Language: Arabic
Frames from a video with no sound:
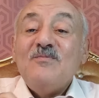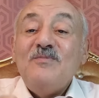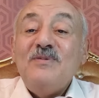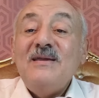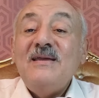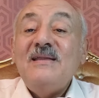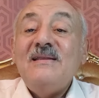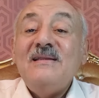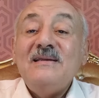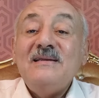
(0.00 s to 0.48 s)

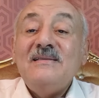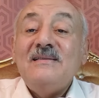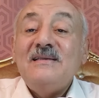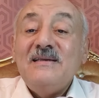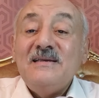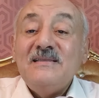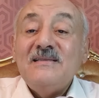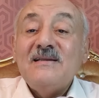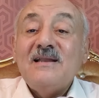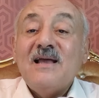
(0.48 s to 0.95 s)
بين
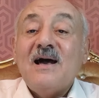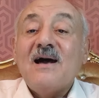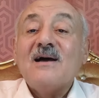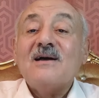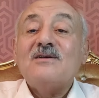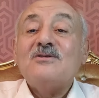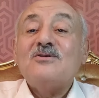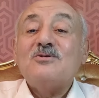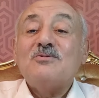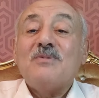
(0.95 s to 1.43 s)
إيدين
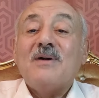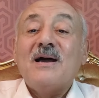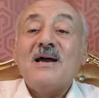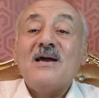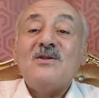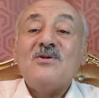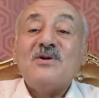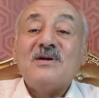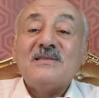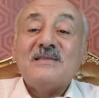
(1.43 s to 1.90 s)
الحق
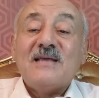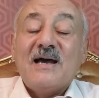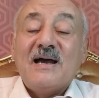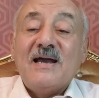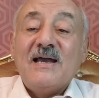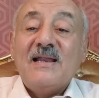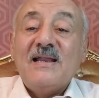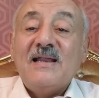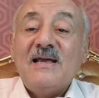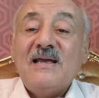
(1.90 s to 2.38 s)
سبحانه
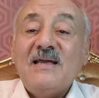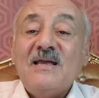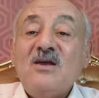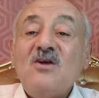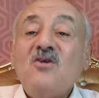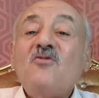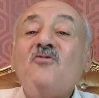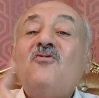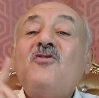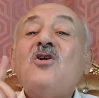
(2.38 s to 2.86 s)
وتعالى
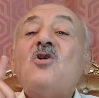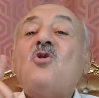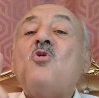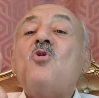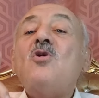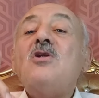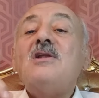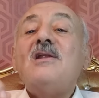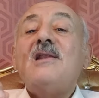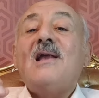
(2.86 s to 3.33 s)
في
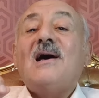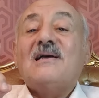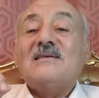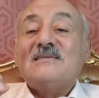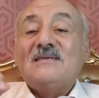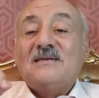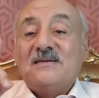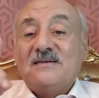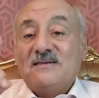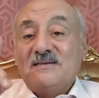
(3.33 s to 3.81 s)
كل
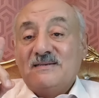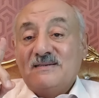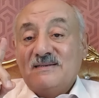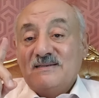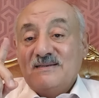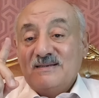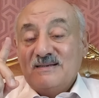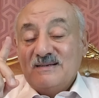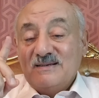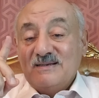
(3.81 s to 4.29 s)
لحظة
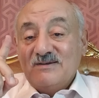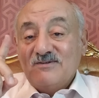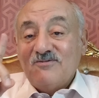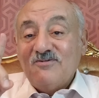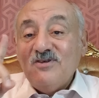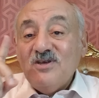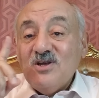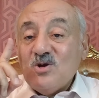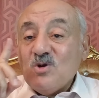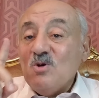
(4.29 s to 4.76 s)

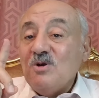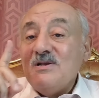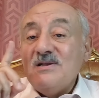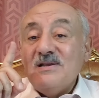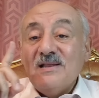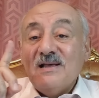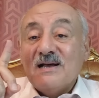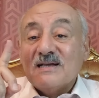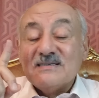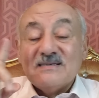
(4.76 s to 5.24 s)
في
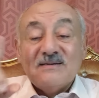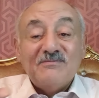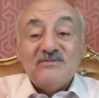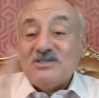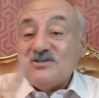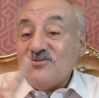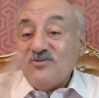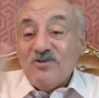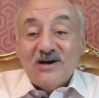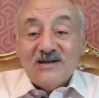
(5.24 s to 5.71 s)
كل لحظة
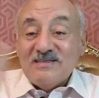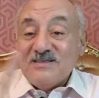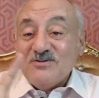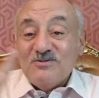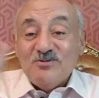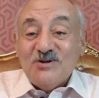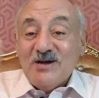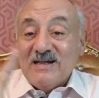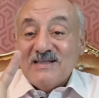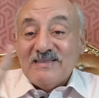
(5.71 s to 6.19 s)
مش وقت
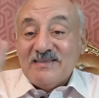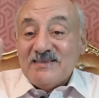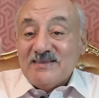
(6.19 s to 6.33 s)
ووقت